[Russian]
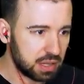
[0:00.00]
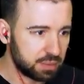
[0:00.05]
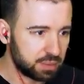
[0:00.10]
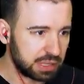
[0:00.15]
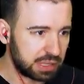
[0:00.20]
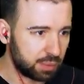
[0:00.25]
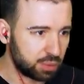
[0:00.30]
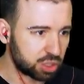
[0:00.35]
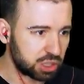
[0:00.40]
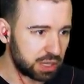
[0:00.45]

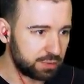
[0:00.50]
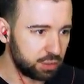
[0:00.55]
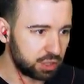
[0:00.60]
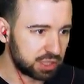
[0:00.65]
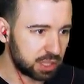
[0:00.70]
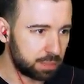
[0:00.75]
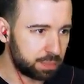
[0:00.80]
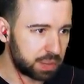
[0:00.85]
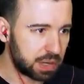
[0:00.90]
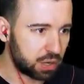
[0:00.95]
Потому что я видел
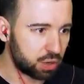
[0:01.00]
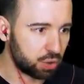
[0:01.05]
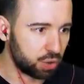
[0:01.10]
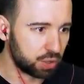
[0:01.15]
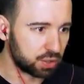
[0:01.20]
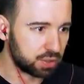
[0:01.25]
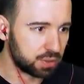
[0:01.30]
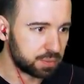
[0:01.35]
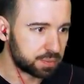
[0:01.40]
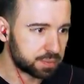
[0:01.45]
там
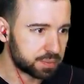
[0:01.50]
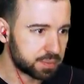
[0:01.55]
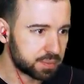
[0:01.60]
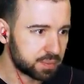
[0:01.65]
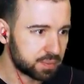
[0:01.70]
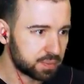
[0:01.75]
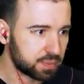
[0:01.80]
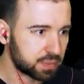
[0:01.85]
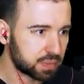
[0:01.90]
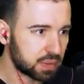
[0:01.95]
проход.
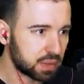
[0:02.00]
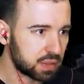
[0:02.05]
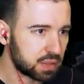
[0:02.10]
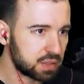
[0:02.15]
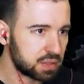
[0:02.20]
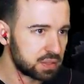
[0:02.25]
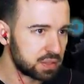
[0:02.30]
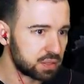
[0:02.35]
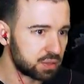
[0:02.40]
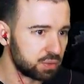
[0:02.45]

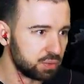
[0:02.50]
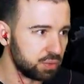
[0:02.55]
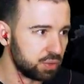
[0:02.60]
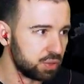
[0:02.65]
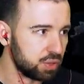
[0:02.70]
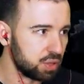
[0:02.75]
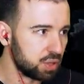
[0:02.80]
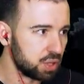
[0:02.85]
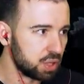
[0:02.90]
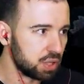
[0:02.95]

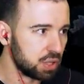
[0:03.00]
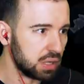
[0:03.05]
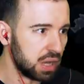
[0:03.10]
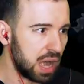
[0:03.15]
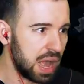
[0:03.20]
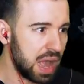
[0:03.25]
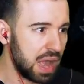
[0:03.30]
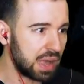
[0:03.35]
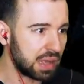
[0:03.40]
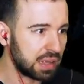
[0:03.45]
Секунды.
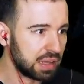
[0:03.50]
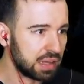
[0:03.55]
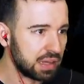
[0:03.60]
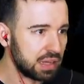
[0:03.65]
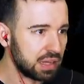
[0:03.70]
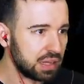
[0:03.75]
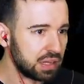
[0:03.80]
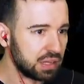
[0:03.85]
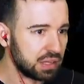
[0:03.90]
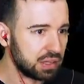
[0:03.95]
А!
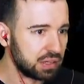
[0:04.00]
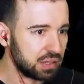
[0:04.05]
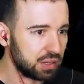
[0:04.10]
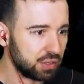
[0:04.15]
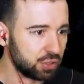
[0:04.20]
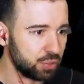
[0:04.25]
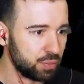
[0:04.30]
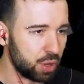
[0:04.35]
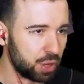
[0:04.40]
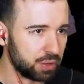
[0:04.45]

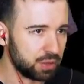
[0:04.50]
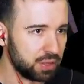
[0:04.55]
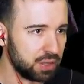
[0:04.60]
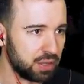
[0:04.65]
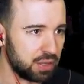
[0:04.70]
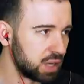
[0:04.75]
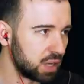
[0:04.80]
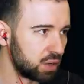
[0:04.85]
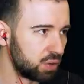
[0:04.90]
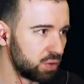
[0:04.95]
Он умен.
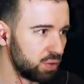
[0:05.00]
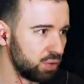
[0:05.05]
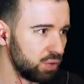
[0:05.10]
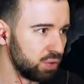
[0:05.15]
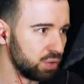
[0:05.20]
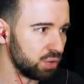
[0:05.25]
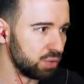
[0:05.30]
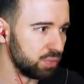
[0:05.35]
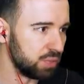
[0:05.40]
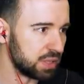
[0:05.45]

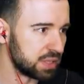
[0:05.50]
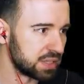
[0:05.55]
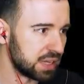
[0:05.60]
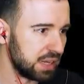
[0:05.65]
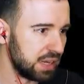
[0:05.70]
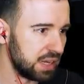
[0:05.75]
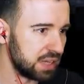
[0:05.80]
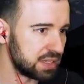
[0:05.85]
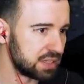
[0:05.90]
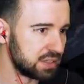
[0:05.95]
Какую мне
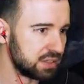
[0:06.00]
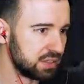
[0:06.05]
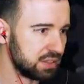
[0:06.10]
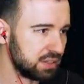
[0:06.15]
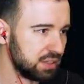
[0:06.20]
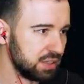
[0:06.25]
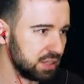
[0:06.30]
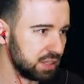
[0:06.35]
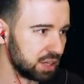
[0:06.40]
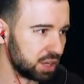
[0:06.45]
залезть
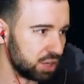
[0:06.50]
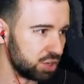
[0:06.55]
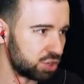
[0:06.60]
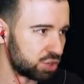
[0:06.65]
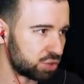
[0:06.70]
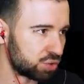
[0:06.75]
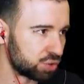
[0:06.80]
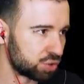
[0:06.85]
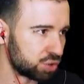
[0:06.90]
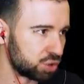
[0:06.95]

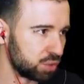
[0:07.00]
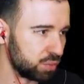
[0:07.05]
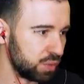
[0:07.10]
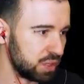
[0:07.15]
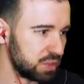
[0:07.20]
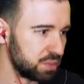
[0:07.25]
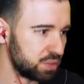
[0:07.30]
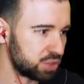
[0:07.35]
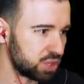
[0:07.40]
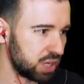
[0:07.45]
дырочку,
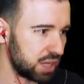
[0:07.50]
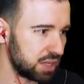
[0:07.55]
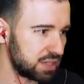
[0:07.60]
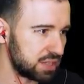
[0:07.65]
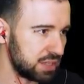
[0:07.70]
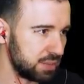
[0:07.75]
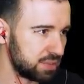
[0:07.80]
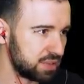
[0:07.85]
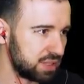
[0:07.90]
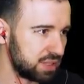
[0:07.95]
чтобы избежать с ним